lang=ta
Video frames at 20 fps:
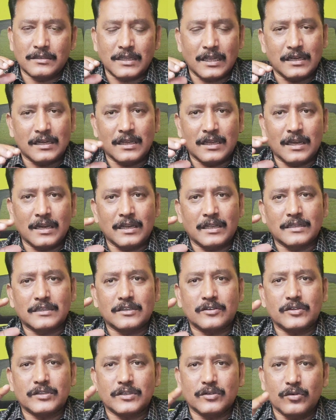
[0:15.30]
சட்ட
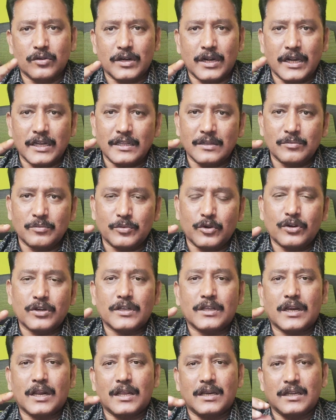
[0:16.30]
ஆணையத்துக்கு வந்து ஒரு கடிதம்
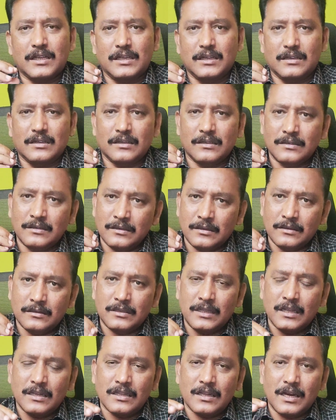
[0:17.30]
போட்டிருக்கிறாரு
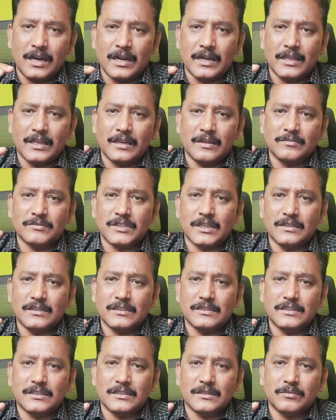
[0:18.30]
தேர்தல் ஆணையரையும்
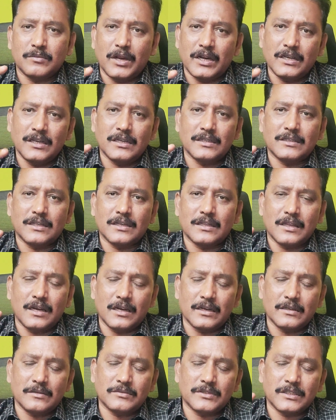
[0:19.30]
சந்தித்து மாநில
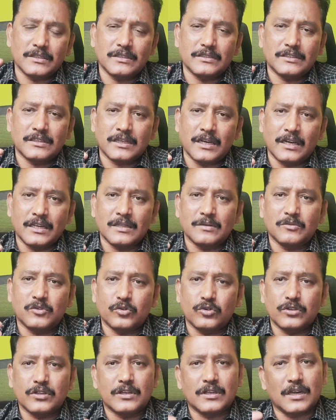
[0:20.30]
தேர்தல் ஆணையம் சந்தித்து கடிதம்
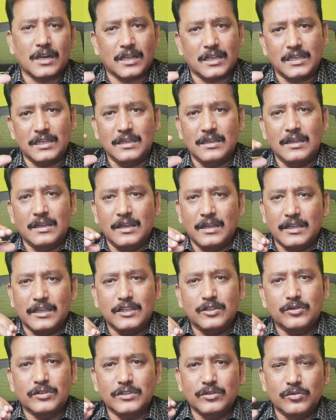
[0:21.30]
கொடுத்துருக்குறாங்க
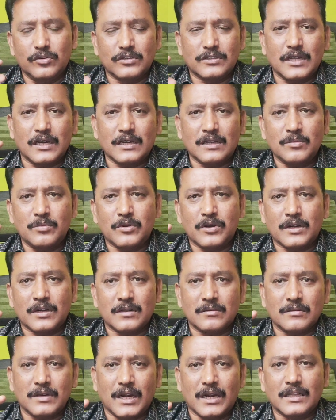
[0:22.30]
இது வந்து ஒரு சட்ட
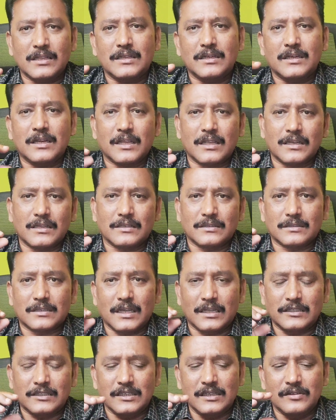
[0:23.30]
போராட்டம் நடந்துக்கிட்டே இருக்குது
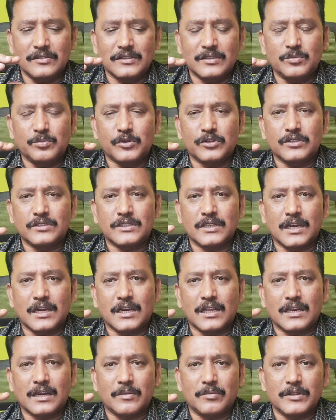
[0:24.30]
கட்சியில் வந்து பொதுச்
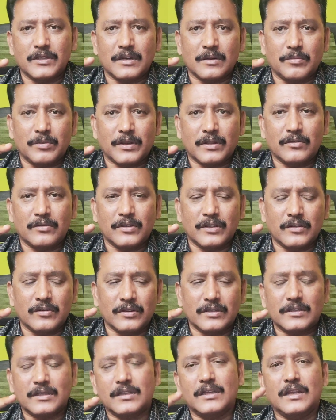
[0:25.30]
செயலாளர் அப்படிங்கிற பதவி
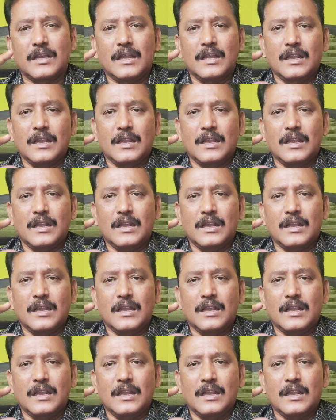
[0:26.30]
வந்து